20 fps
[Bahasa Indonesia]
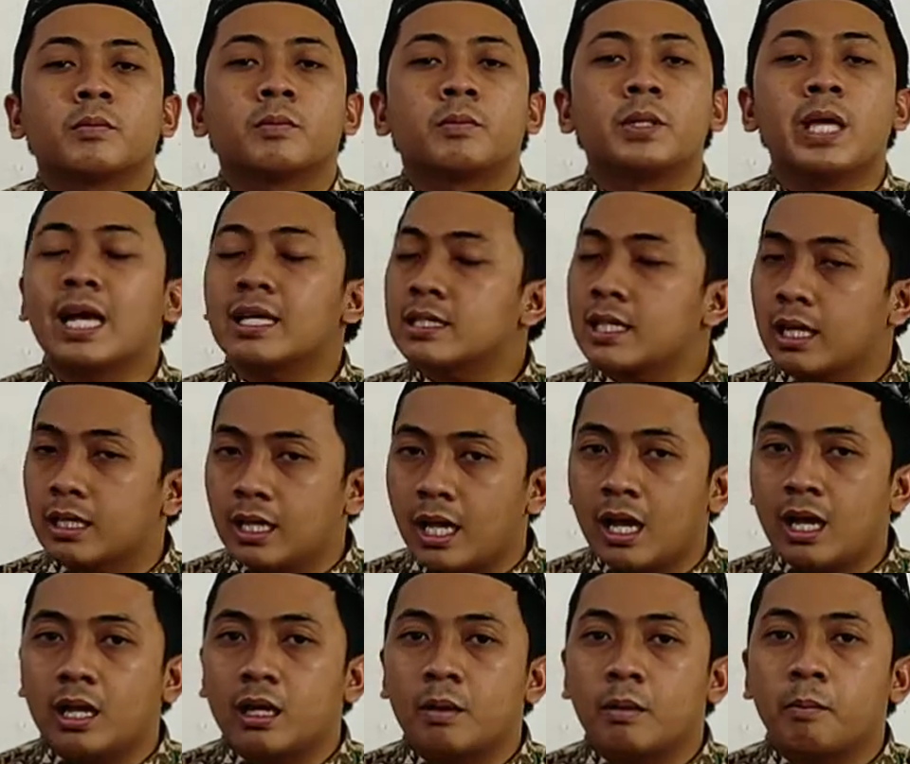
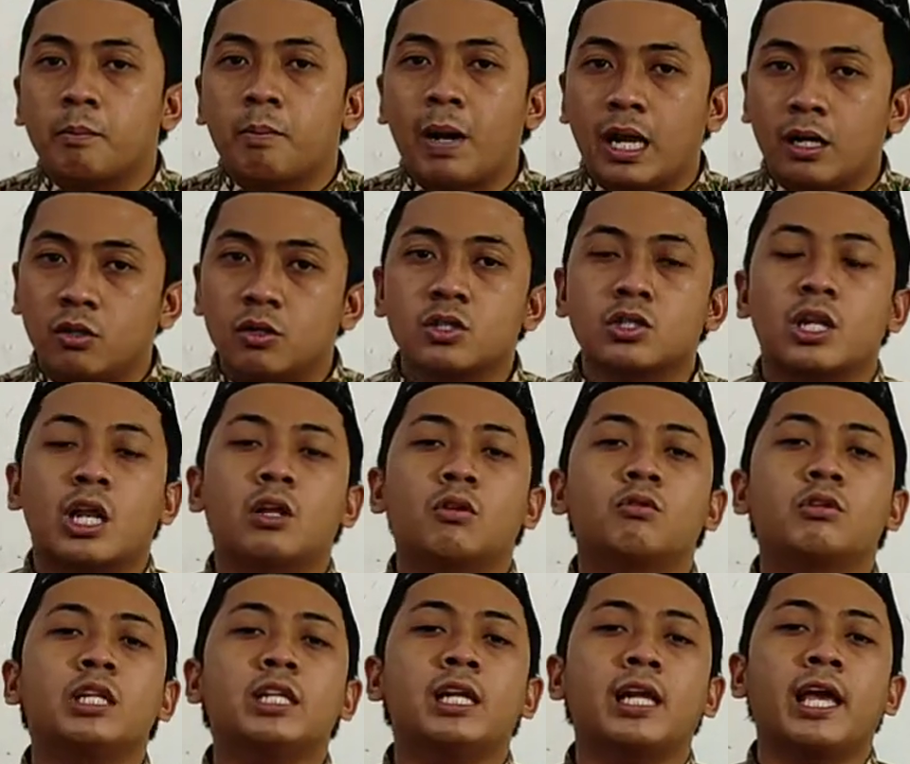biasanya Pak Nur
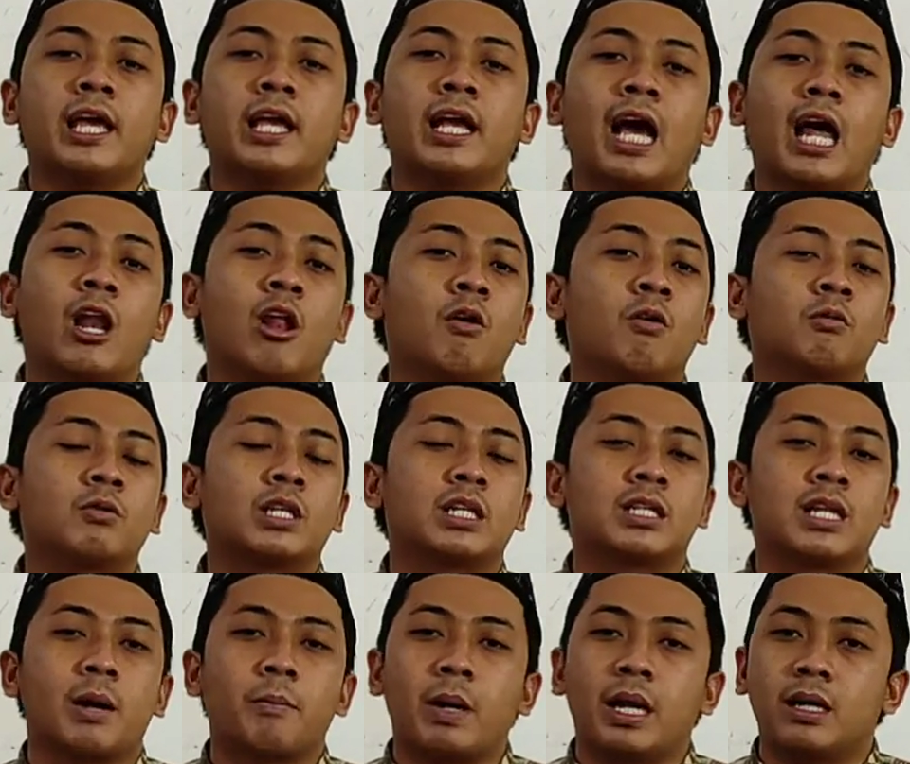selalu nilai kalau
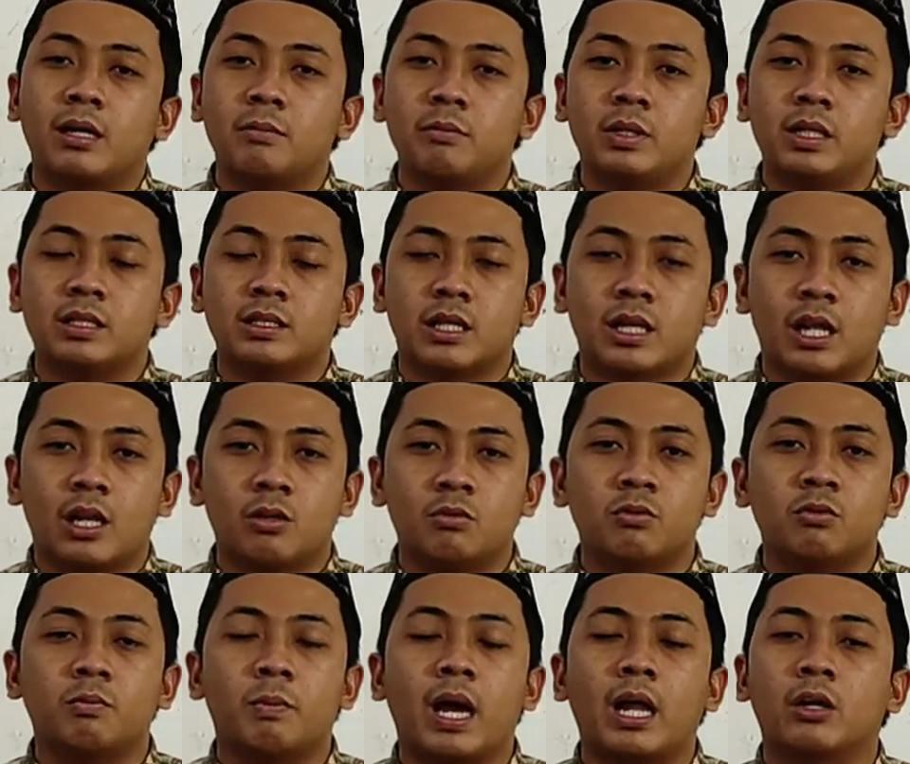tidak pandemi
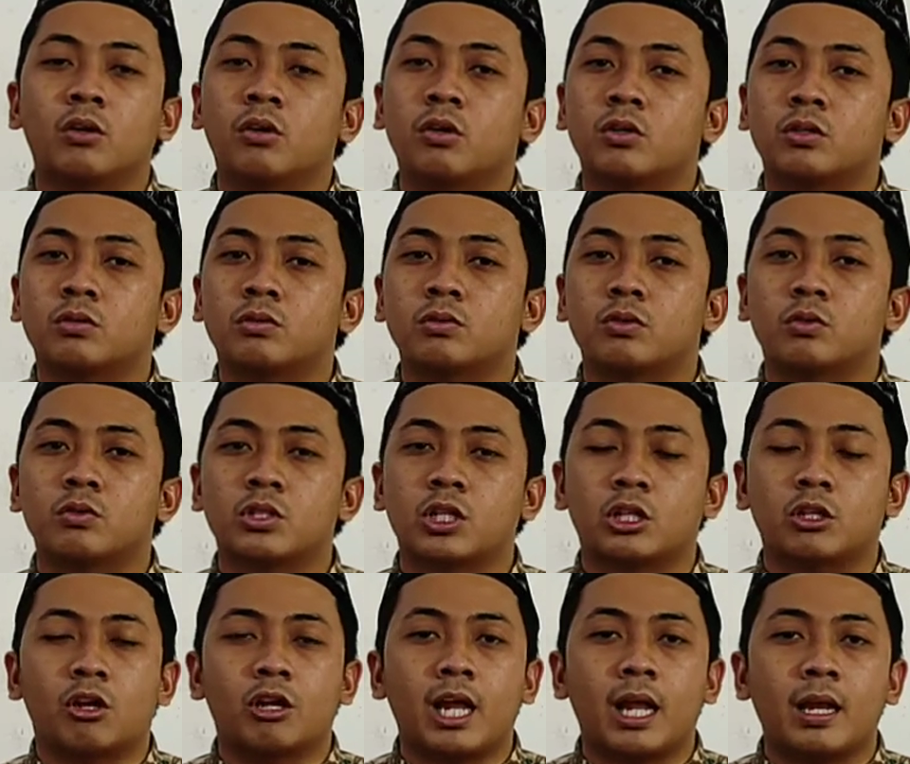selalu Pak Nur untuk
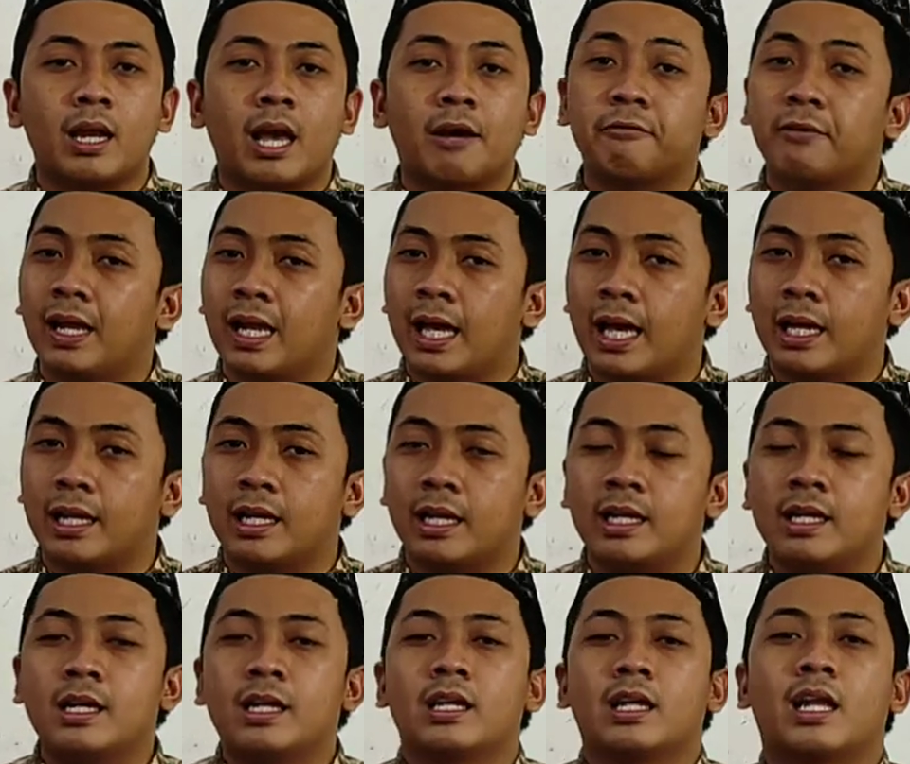setoran hafalan
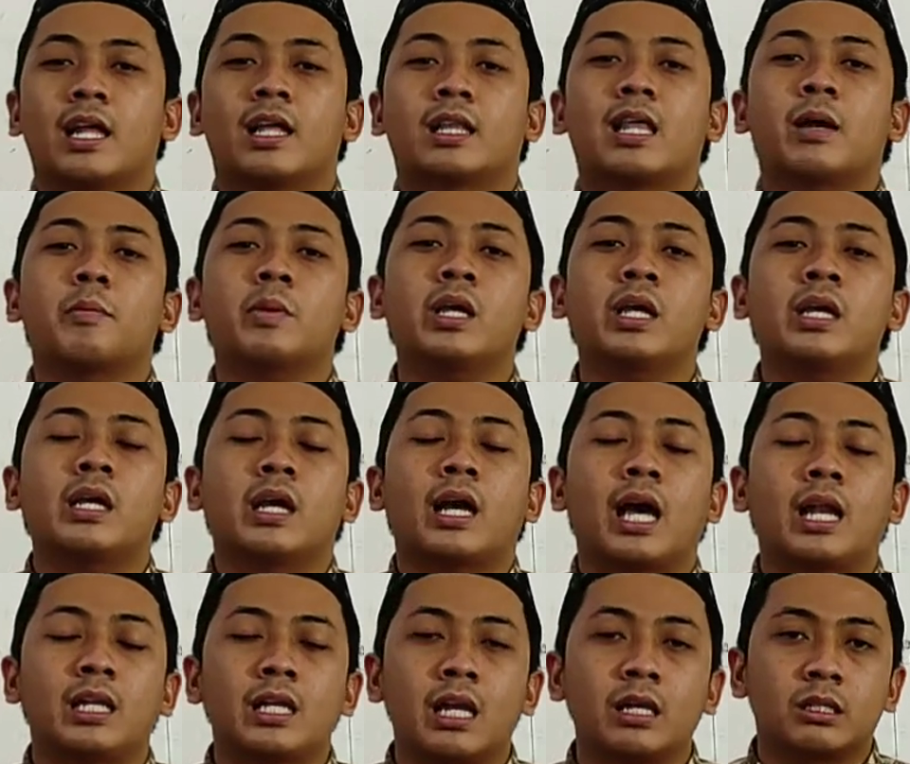nah tapi
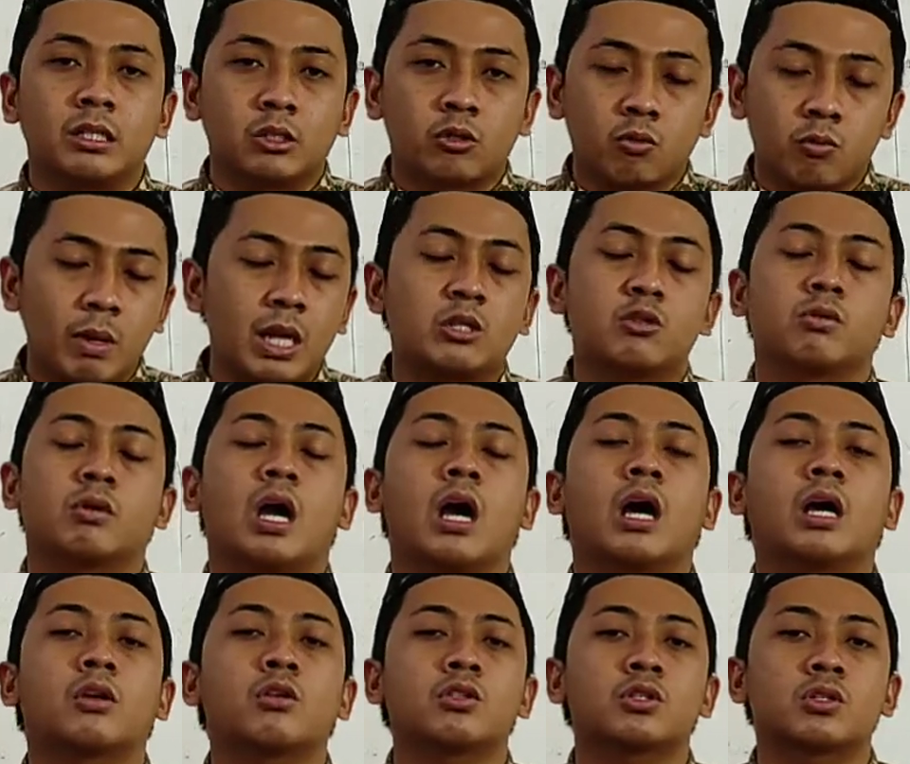kalian di rumah
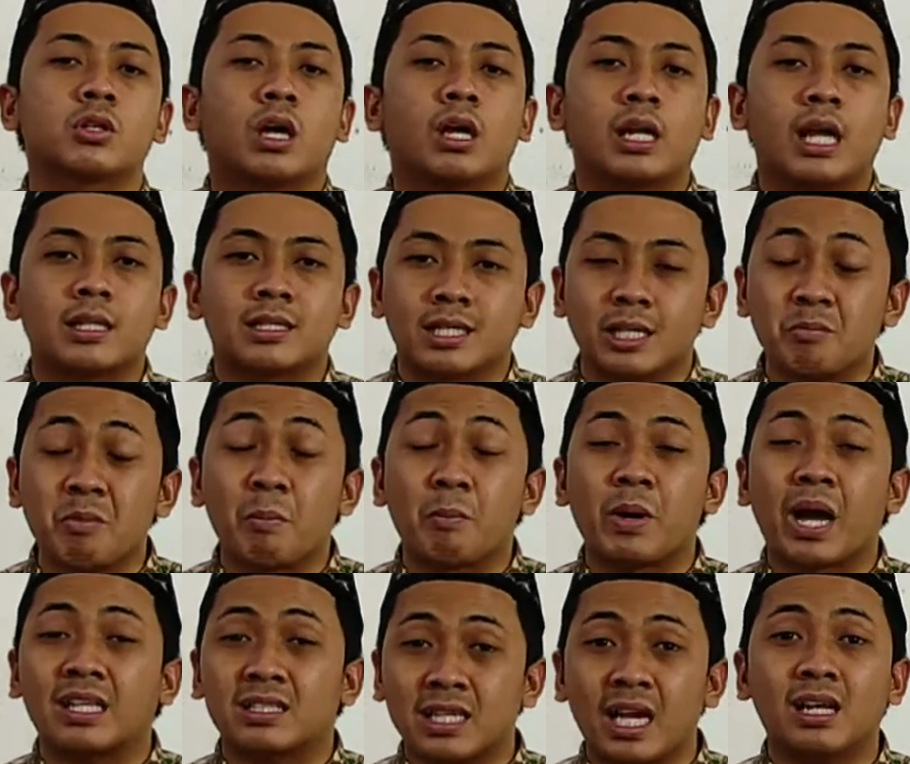juga harus rajin
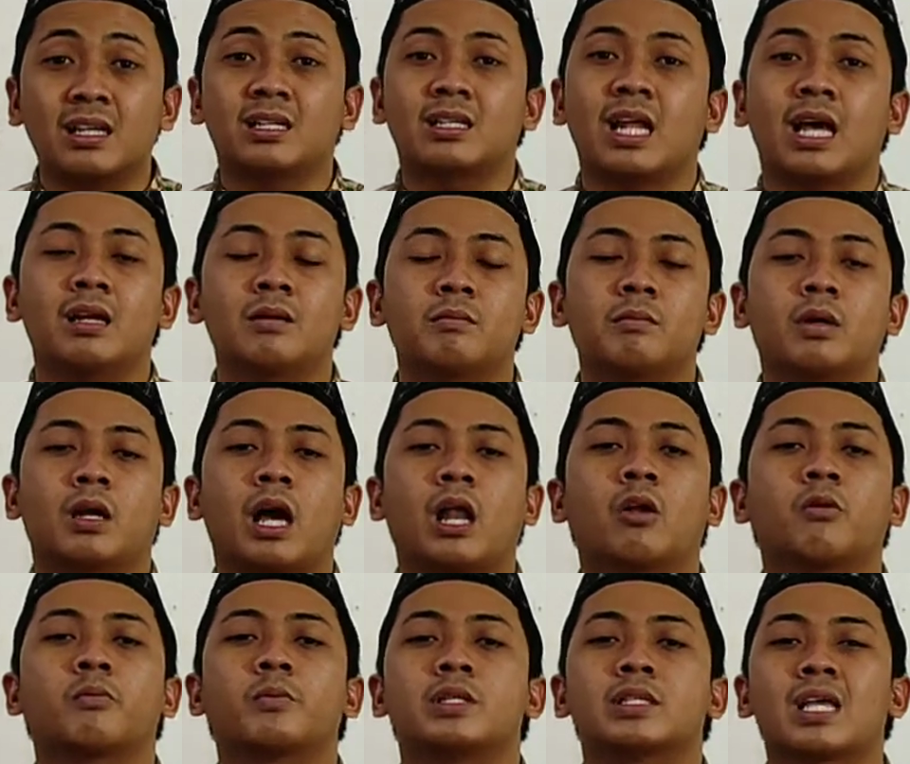membaca dan
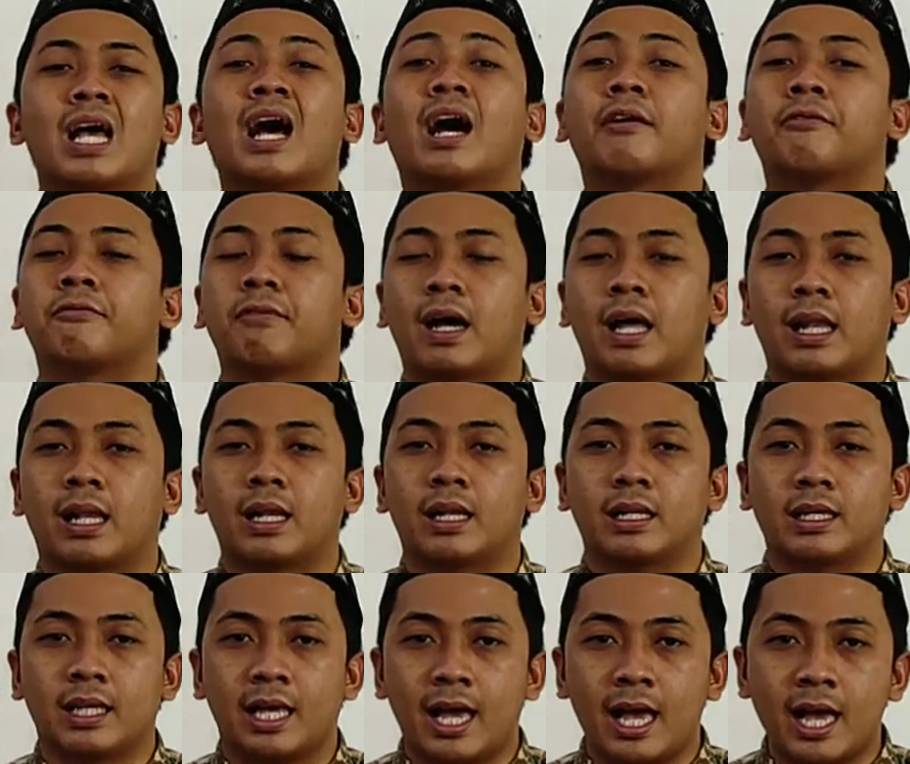kalau bisa hafal
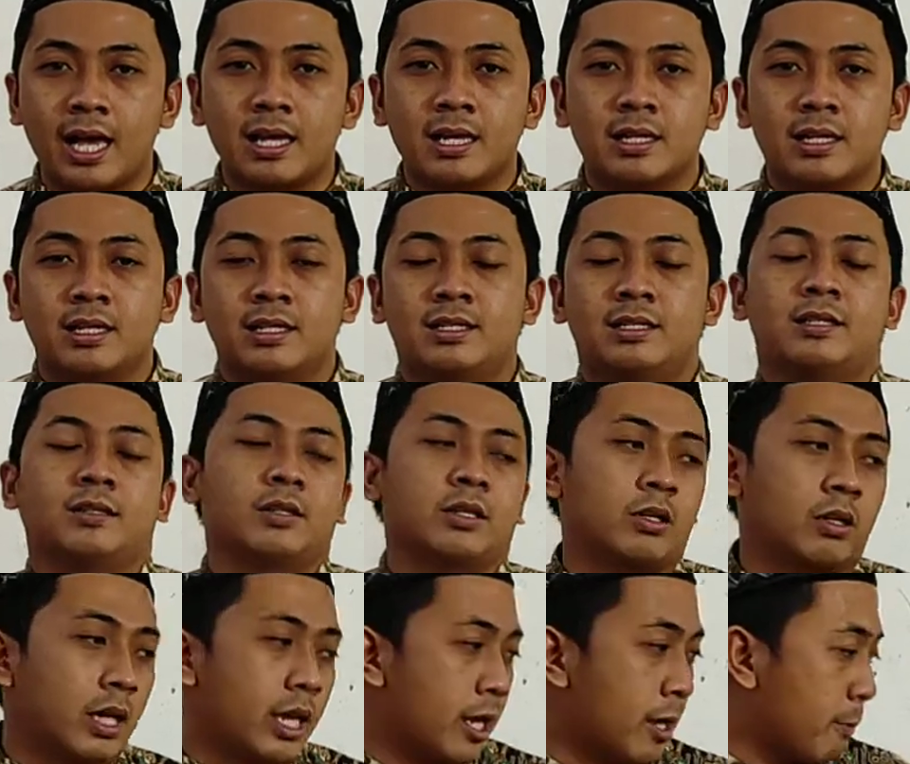ya
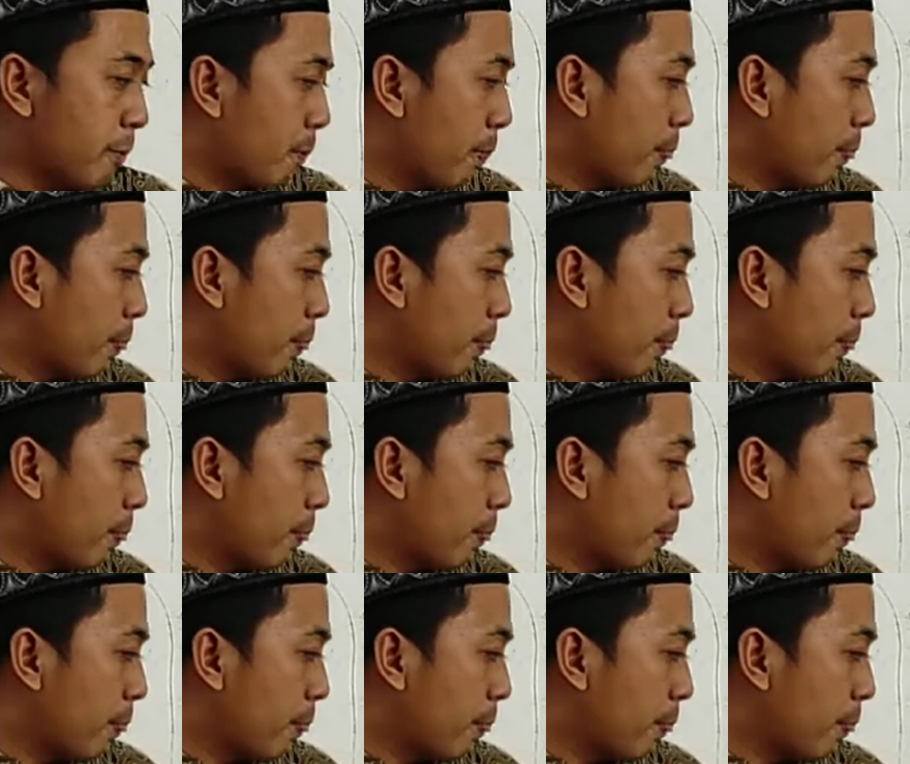oke